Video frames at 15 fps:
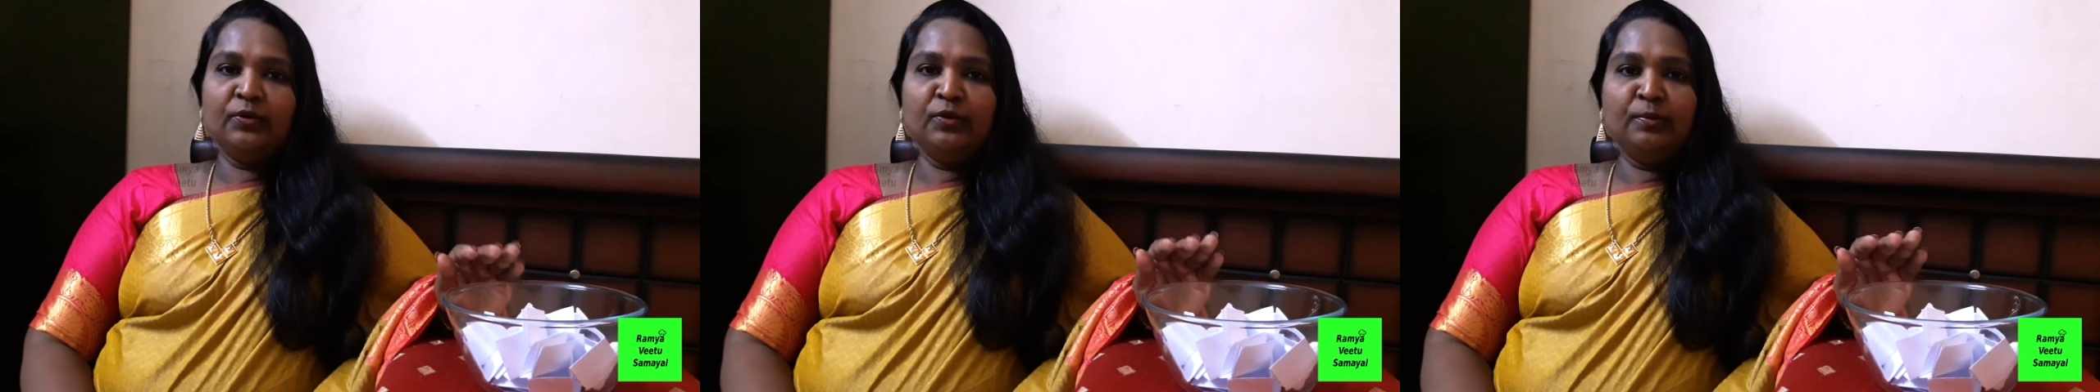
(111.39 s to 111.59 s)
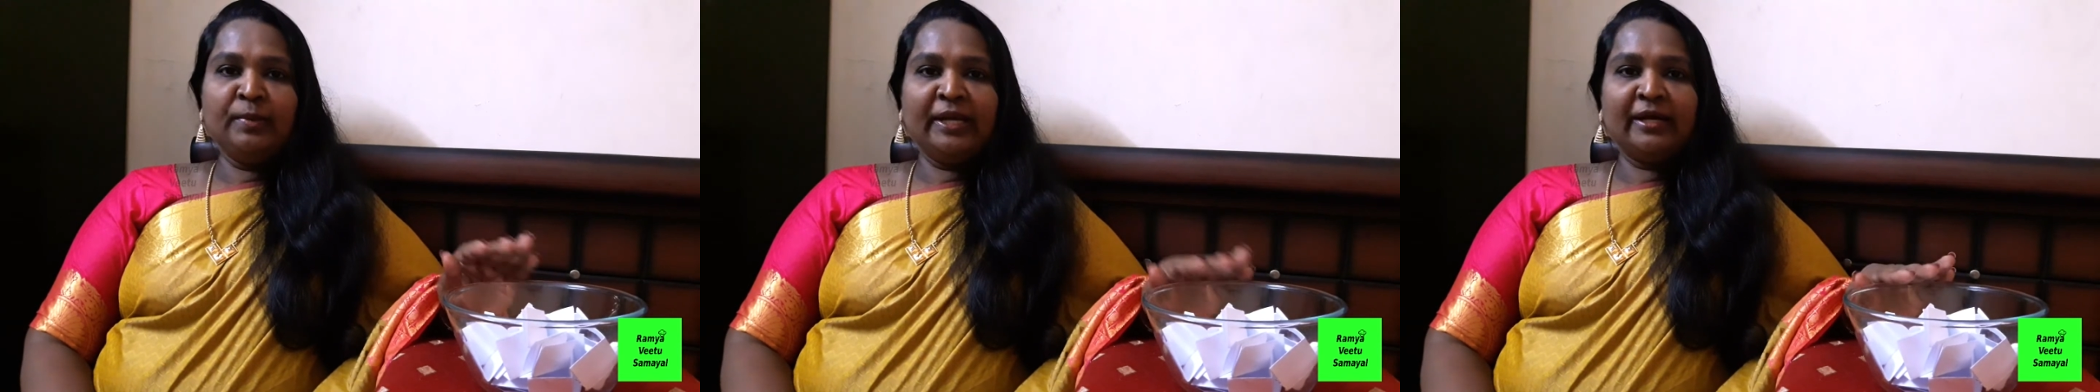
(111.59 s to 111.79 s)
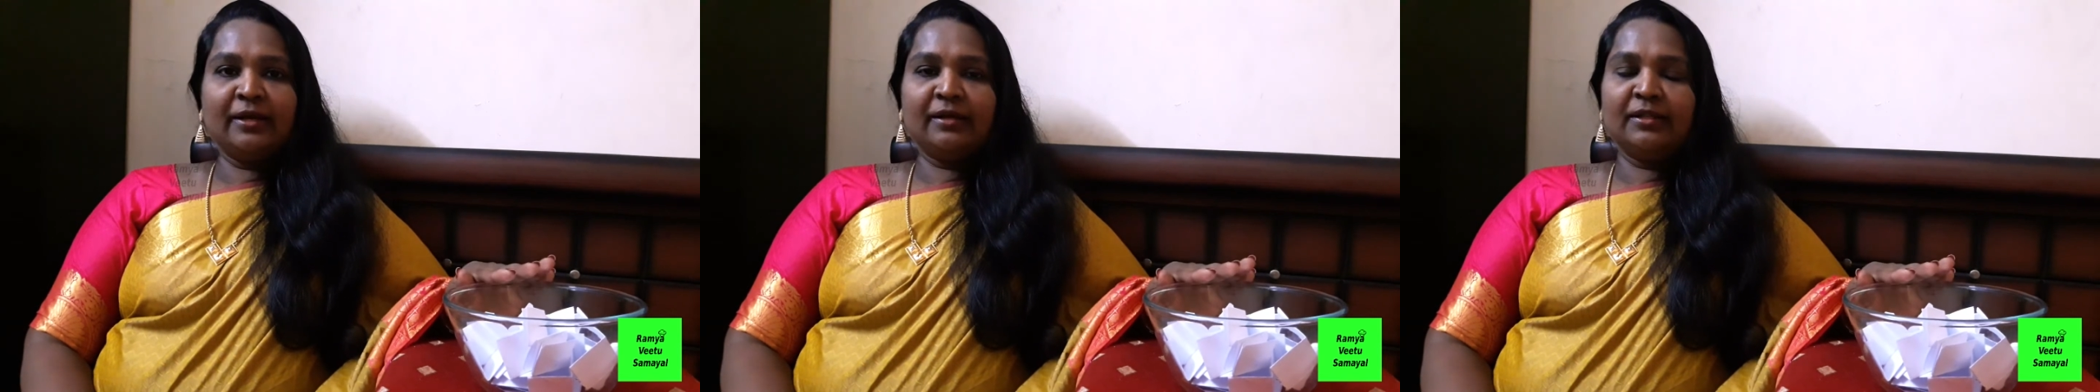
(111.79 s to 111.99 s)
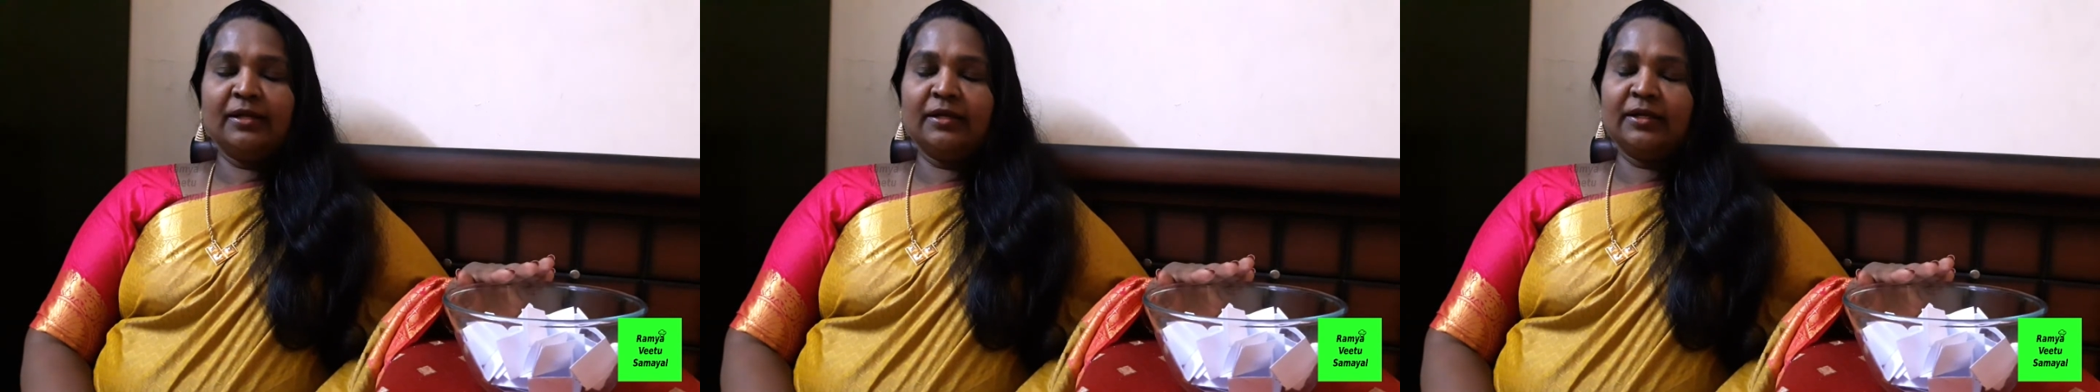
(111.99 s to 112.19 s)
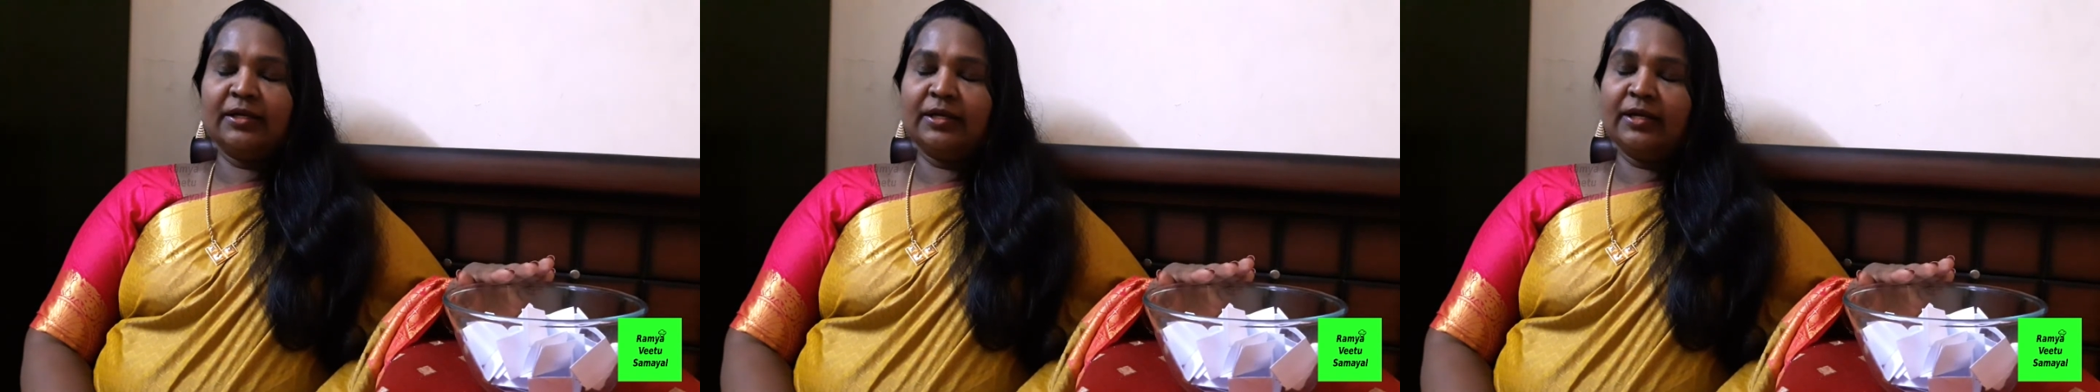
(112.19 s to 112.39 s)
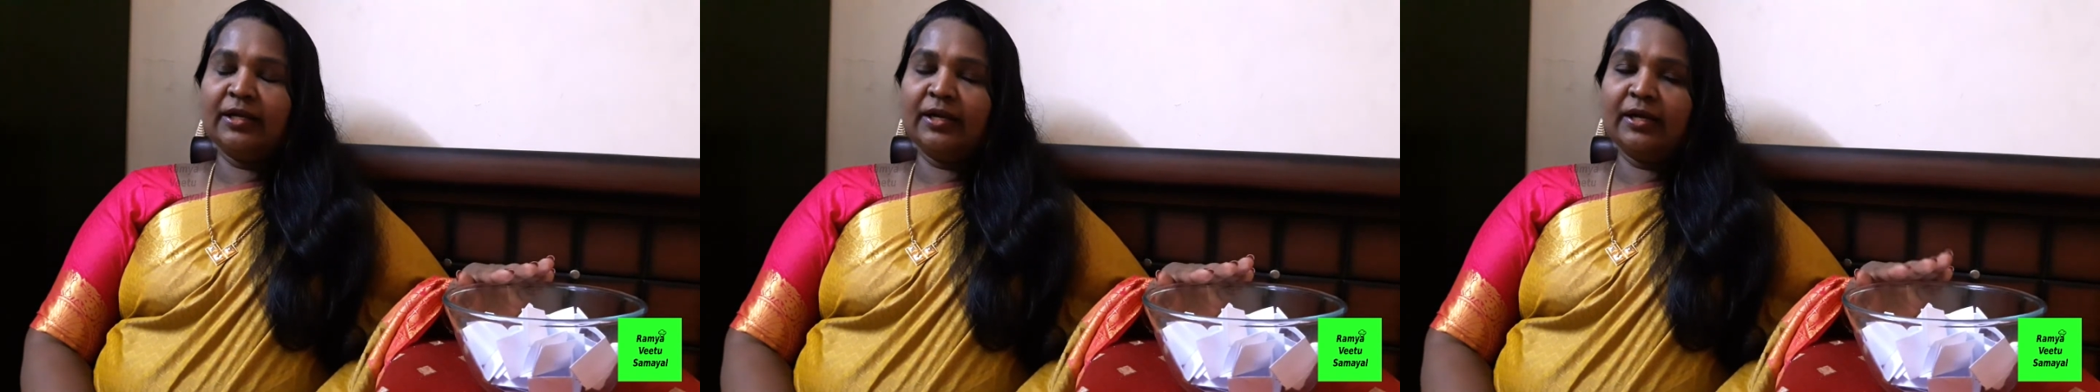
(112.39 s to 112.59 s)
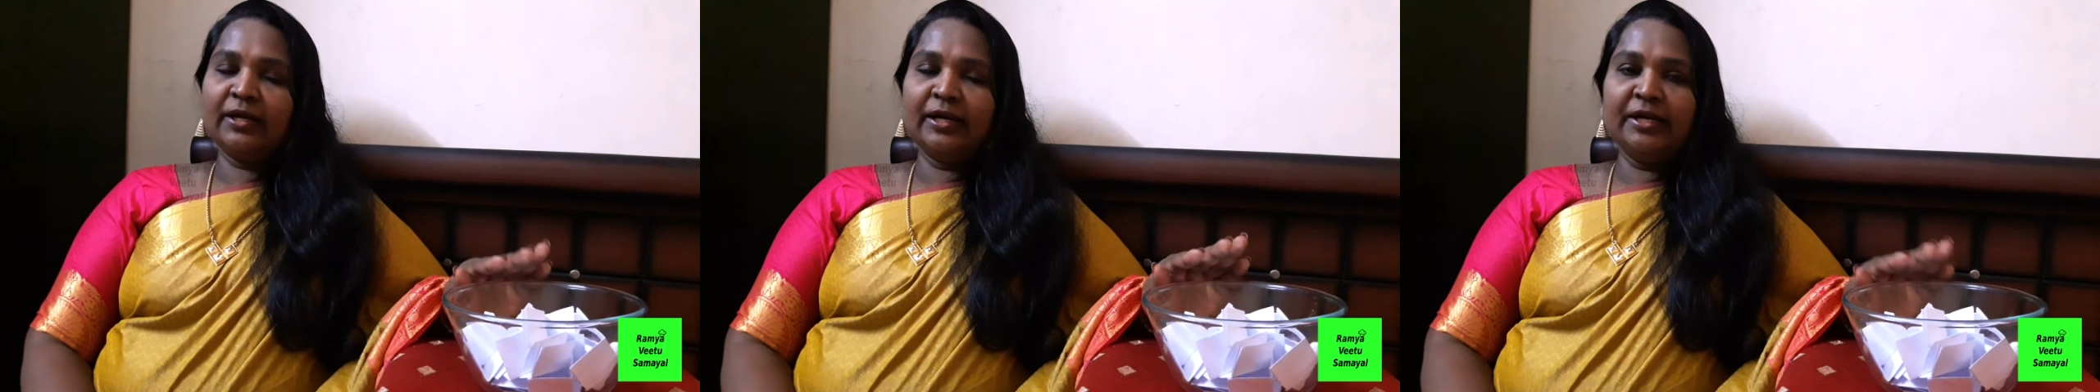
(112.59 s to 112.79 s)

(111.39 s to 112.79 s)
ஹோம் மேக்கராக தான் இருக்கிறீங்கன்னா